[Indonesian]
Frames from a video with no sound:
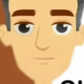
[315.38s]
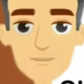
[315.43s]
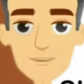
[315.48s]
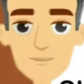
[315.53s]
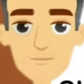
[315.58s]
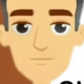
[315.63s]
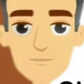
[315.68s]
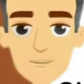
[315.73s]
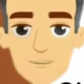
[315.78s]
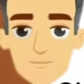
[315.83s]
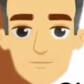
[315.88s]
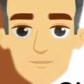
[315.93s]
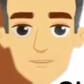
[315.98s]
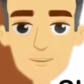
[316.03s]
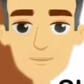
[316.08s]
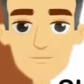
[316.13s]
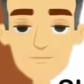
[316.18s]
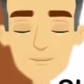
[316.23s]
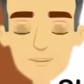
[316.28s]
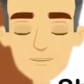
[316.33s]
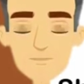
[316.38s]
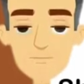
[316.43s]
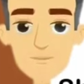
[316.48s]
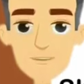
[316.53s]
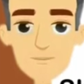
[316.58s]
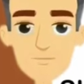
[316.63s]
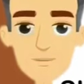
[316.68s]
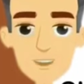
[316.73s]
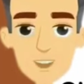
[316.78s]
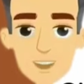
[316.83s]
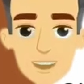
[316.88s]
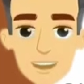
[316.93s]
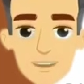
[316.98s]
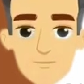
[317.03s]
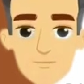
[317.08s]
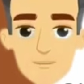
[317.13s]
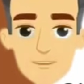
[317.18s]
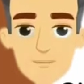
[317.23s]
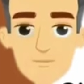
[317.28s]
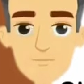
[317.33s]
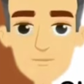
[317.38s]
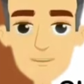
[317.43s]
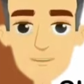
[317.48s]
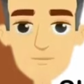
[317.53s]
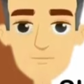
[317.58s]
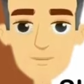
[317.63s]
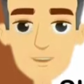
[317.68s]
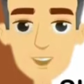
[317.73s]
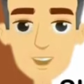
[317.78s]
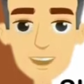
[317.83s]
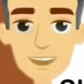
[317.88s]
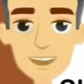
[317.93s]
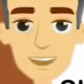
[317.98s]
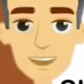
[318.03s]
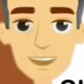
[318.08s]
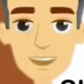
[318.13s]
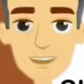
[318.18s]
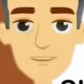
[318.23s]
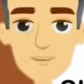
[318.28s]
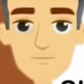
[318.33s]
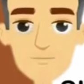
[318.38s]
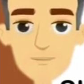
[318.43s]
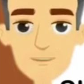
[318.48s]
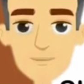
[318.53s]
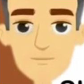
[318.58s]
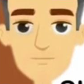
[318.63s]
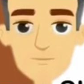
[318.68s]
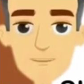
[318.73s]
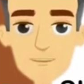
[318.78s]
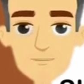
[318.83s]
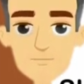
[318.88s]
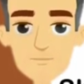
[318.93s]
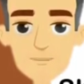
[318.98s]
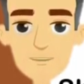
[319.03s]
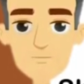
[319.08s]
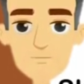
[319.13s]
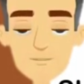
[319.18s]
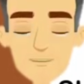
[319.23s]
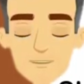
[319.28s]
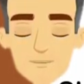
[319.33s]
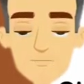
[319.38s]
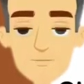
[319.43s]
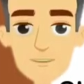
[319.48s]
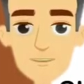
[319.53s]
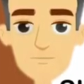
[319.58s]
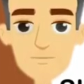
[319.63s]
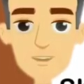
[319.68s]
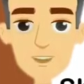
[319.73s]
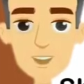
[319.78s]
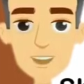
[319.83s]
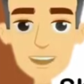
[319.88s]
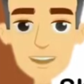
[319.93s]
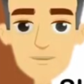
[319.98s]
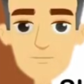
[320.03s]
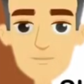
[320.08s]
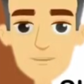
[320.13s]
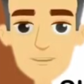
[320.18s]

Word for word: Ya. Cici has 10 pencils. Lang.